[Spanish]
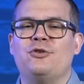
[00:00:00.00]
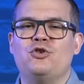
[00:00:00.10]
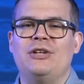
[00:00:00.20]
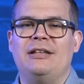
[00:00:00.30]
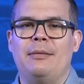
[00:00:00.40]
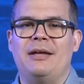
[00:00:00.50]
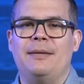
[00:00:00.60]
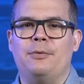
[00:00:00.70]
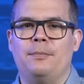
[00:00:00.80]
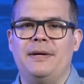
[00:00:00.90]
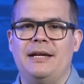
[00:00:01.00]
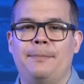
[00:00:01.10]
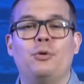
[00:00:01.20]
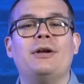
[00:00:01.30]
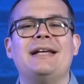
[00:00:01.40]
su sistema de propinas,
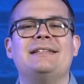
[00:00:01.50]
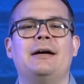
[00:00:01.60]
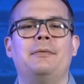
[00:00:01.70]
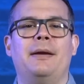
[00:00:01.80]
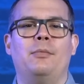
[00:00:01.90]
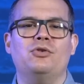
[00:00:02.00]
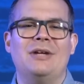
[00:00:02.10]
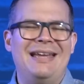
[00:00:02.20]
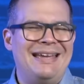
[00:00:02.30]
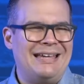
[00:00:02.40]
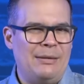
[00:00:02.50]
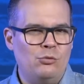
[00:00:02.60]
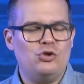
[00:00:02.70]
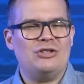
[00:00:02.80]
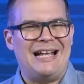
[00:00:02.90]
porque sabemos que
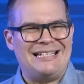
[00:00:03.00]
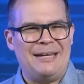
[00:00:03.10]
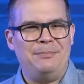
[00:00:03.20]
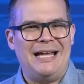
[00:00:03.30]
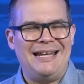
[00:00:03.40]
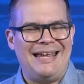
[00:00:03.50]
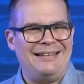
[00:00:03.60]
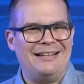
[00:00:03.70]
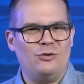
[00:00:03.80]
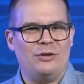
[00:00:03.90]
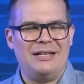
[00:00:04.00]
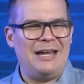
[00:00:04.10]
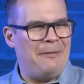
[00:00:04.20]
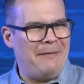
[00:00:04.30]
muchos aceptan estas órdenes